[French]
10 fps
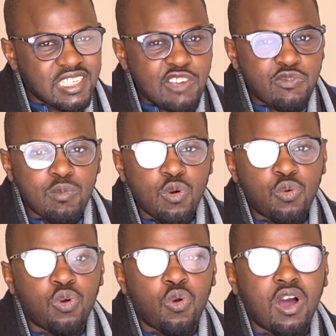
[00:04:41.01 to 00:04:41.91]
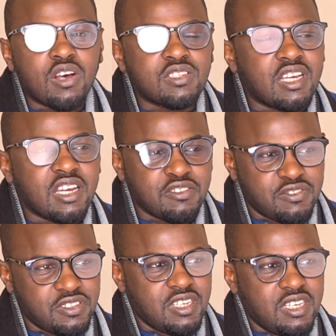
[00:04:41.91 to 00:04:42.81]
Il faut beaucoup croire en ses rêves,
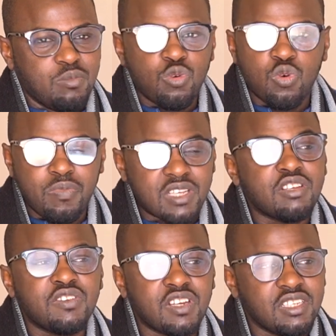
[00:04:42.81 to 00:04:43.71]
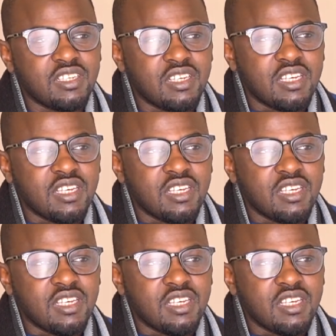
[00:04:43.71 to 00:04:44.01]
beaucoup persévérer.